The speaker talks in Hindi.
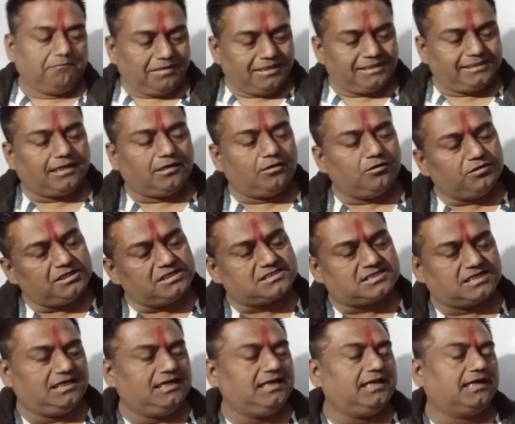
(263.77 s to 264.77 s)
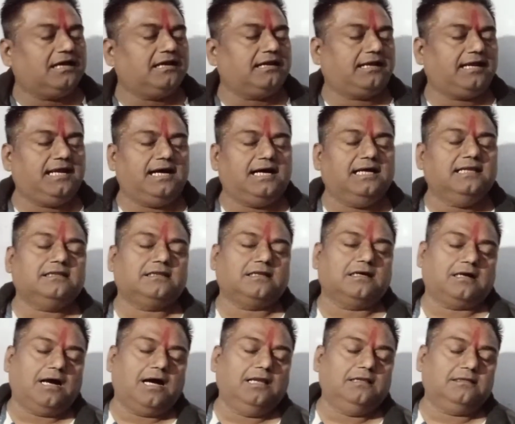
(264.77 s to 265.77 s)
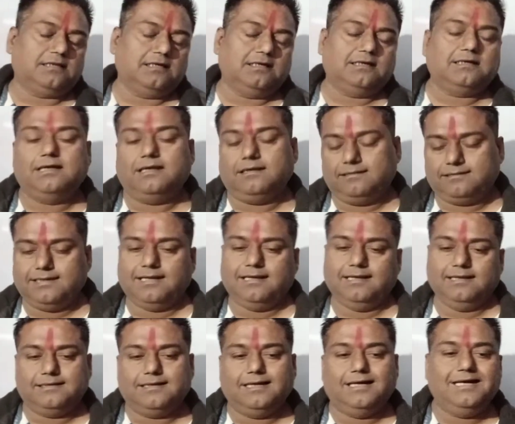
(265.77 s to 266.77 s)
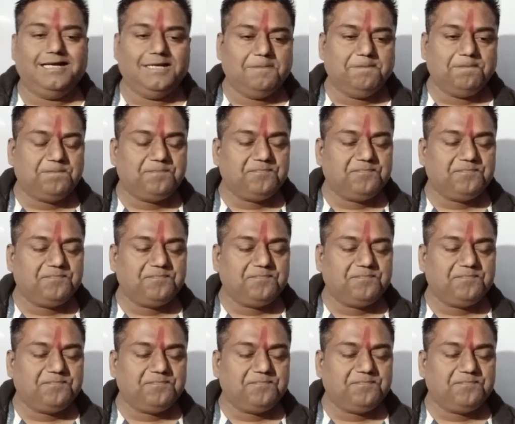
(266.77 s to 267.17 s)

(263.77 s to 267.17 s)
पैदा होने से लेकर के अंत काल तक करता रहता है